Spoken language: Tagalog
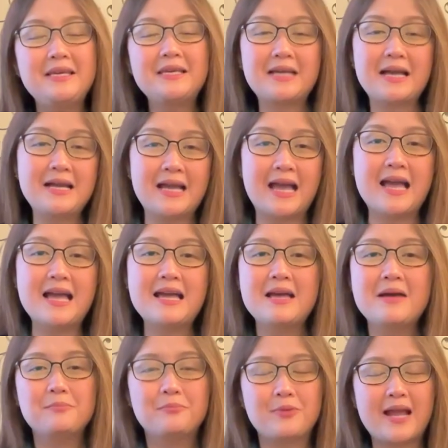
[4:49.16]
Ika nga,
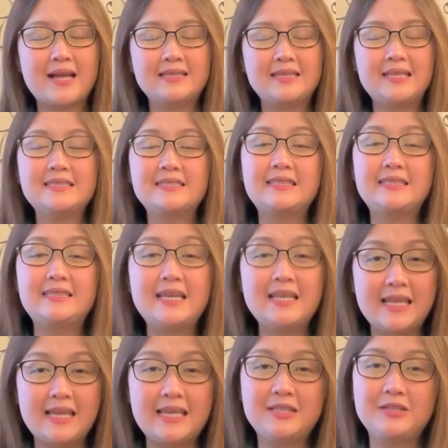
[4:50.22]
practice
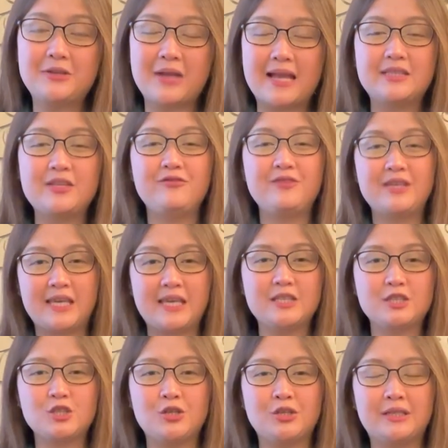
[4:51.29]
delayed
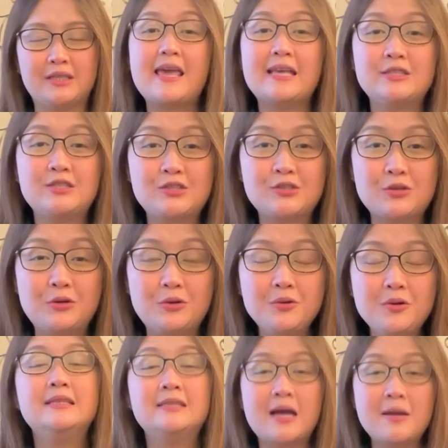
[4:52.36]
gratification. And so,
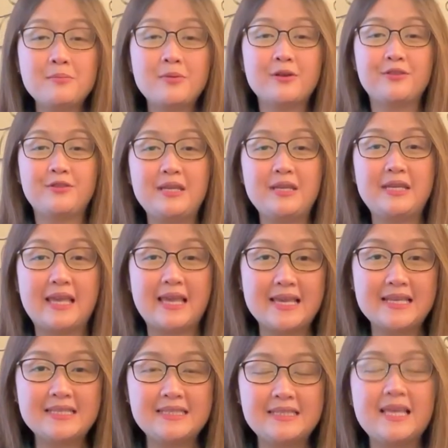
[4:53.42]
number three
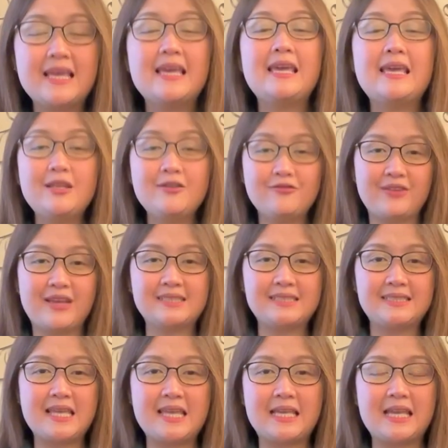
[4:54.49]
is
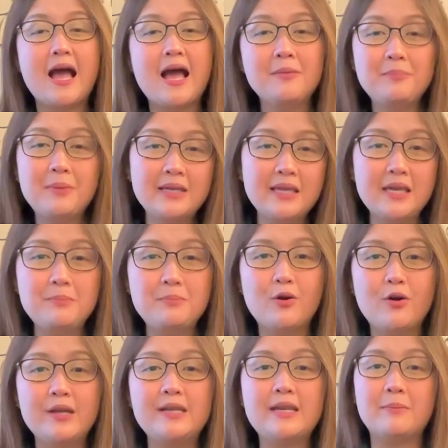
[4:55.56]
investing. Ang
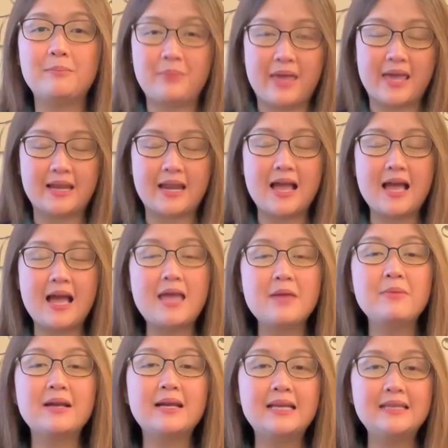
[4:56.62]
pag-iipon ng pera ay
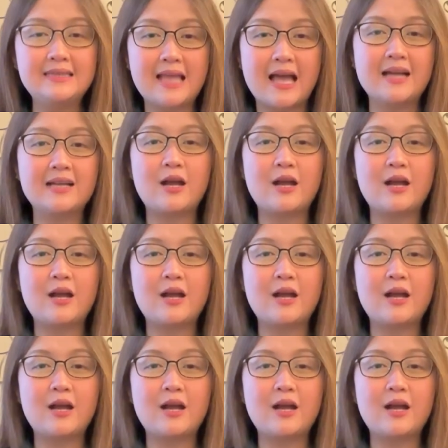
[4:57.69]
magandang